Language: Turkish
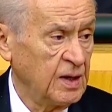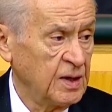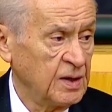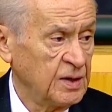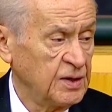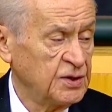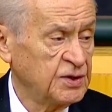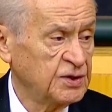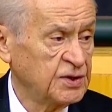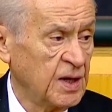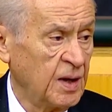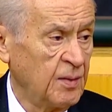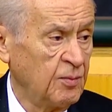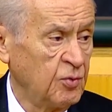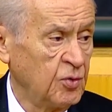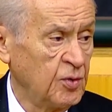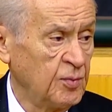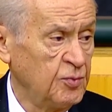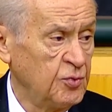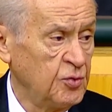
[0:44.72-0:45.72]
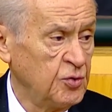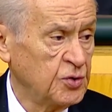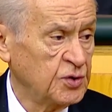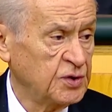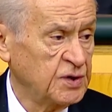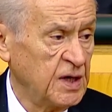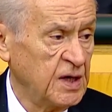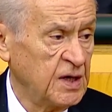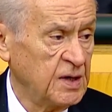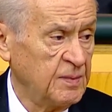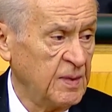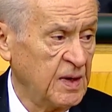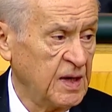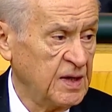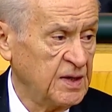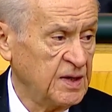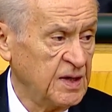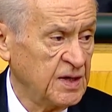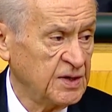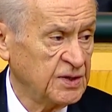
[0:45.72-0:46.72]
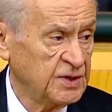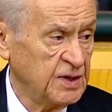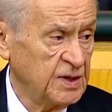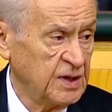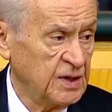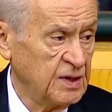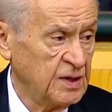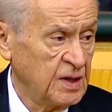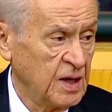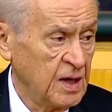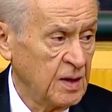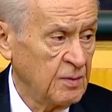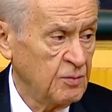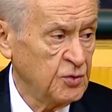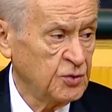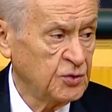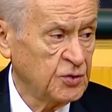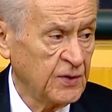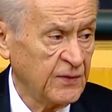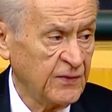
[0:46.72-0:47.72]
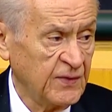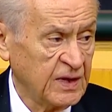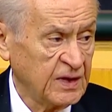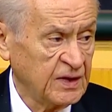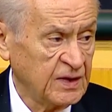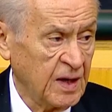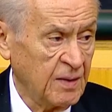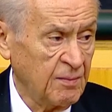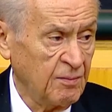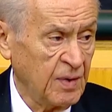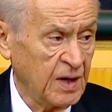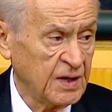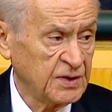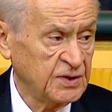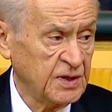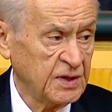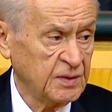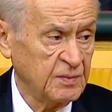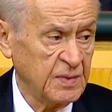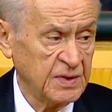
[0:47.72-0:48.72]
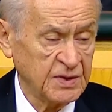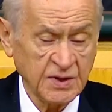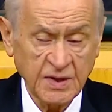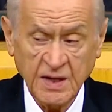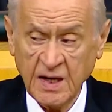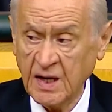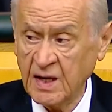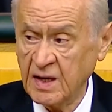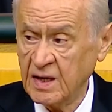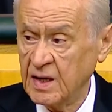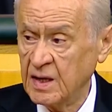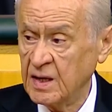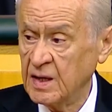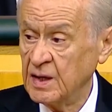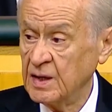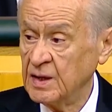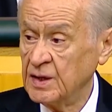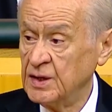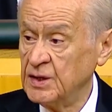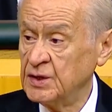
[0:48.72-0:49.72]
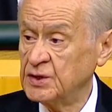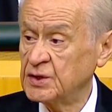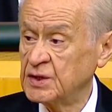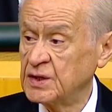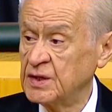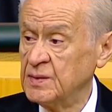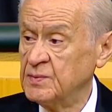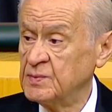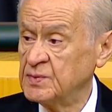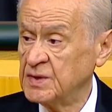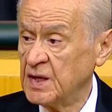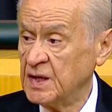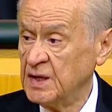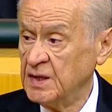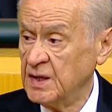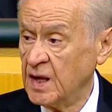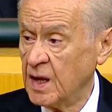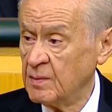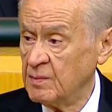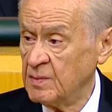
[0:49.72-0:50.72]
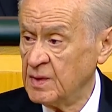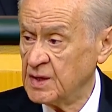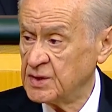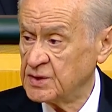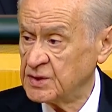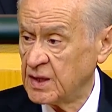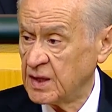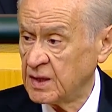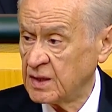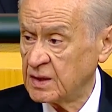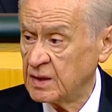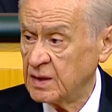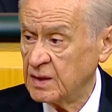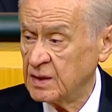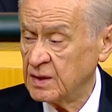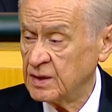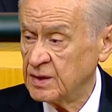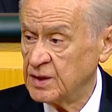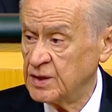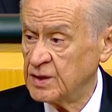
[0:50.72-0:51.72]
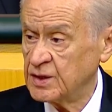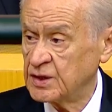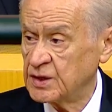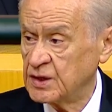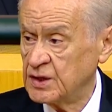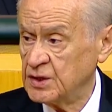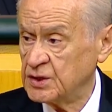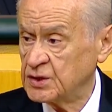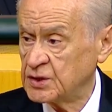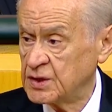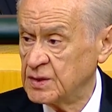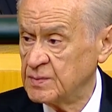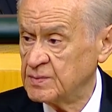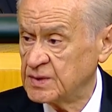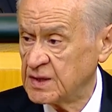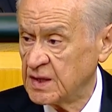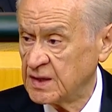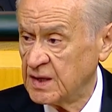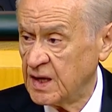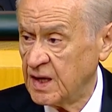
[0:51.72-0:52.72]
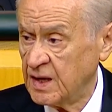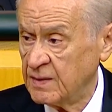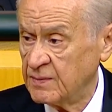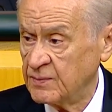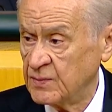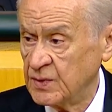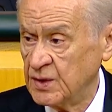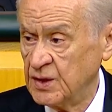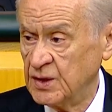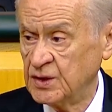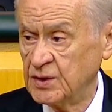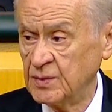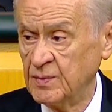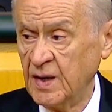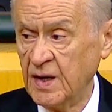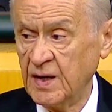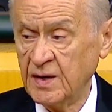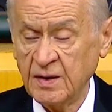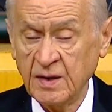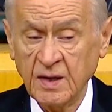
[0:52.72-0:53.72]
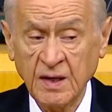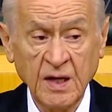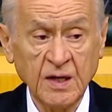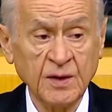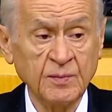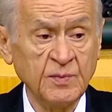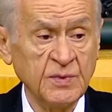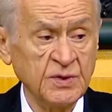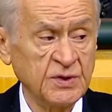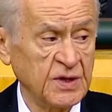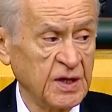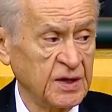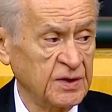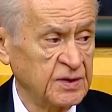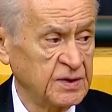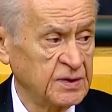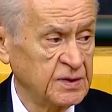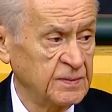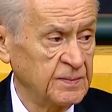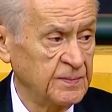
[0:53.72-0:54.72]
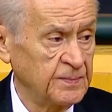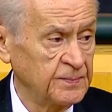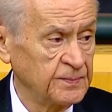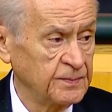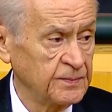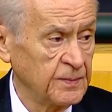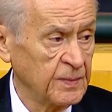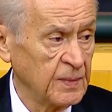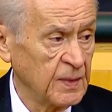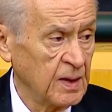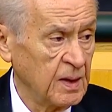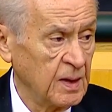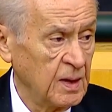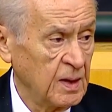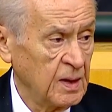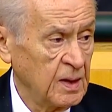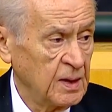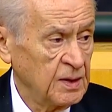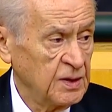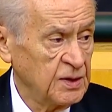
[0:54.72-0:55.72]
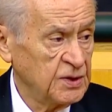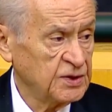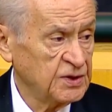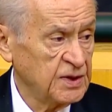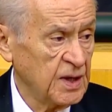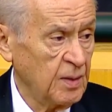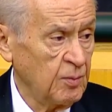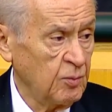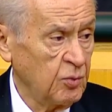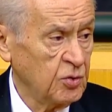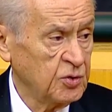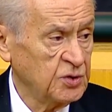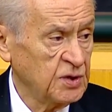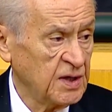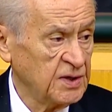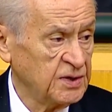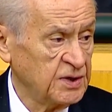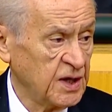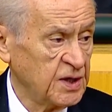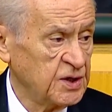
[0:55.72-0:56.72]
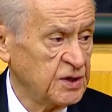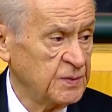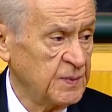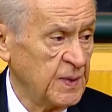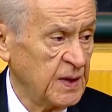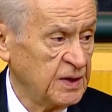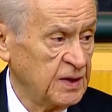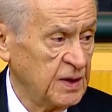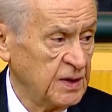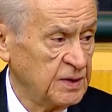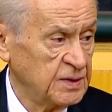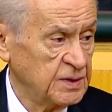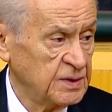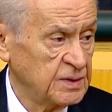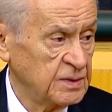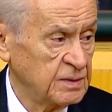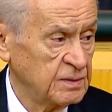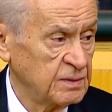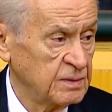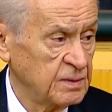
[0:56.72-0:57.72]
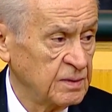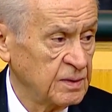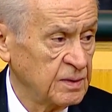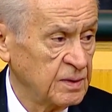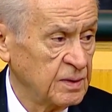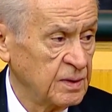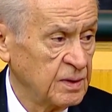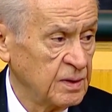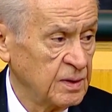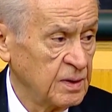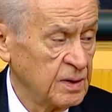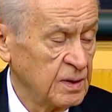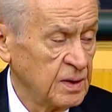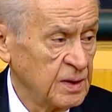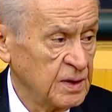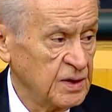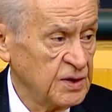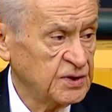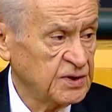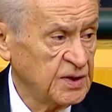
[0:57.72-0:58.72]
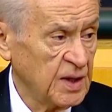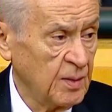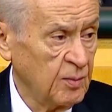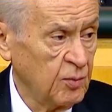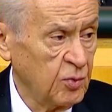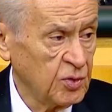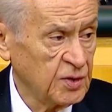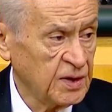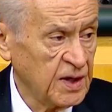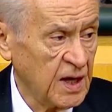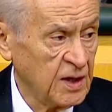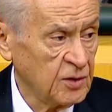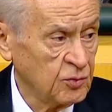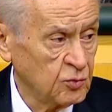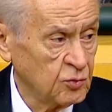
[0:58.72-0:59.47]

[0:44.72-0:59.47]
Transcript: İstanbul Büyükşehir Belediyesi'nin müsriflikten bahsetmesine hiç kimse inanmayacak, hiç, hiç kimse de itibar etmeyecektir. İstanbul can çekişmektedir. İstanbul Kent